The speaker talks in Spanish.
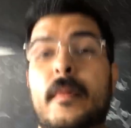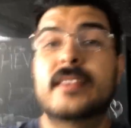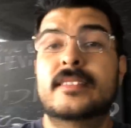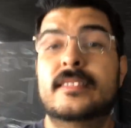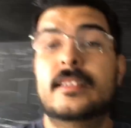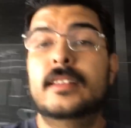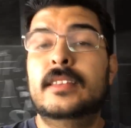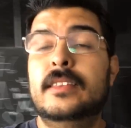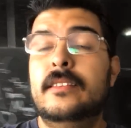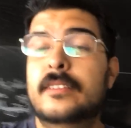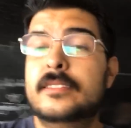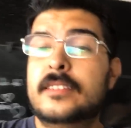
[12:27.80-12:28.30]

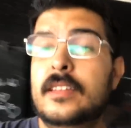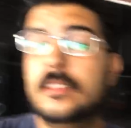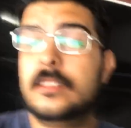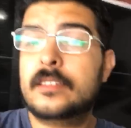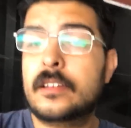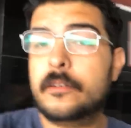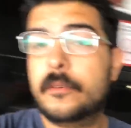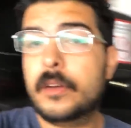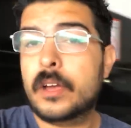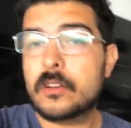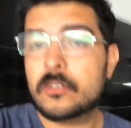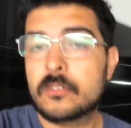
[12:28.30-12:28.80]
bastante, bastante
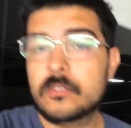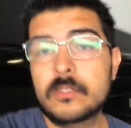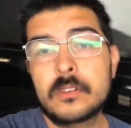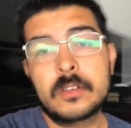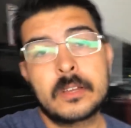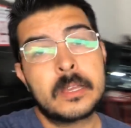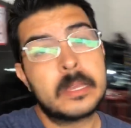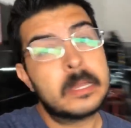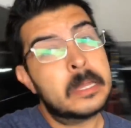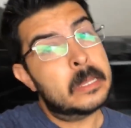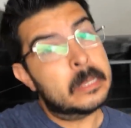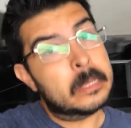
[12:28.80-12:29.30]
trabajo
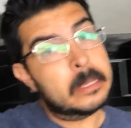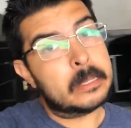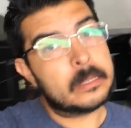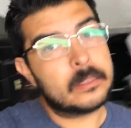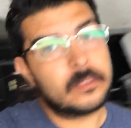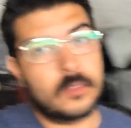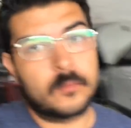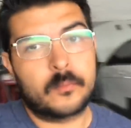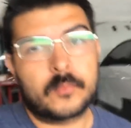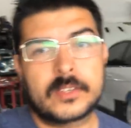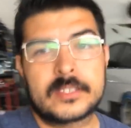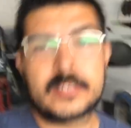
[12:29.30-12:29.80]

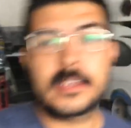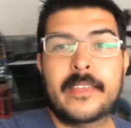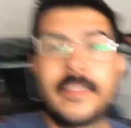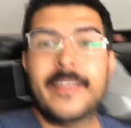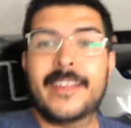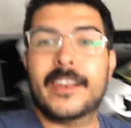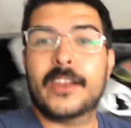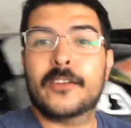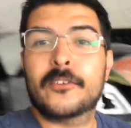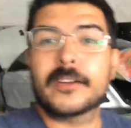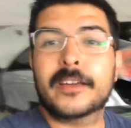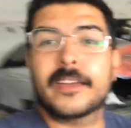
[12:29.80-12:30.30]
y pues a
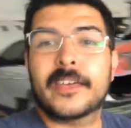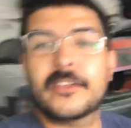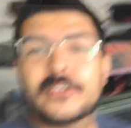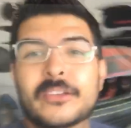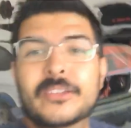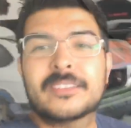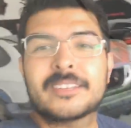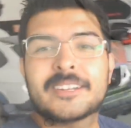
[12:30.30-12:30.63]
darle, no queda de